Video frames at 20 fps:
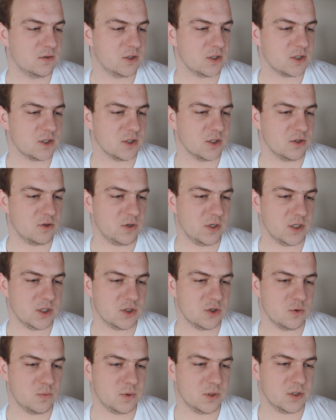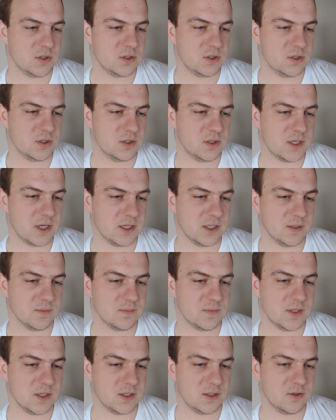to co, nie truje ci dupy
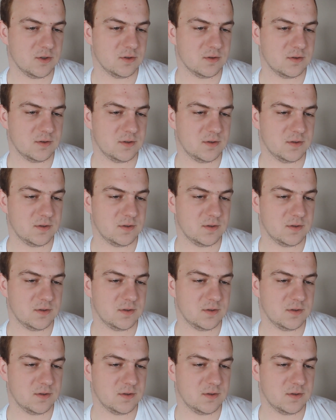czytaniem tego,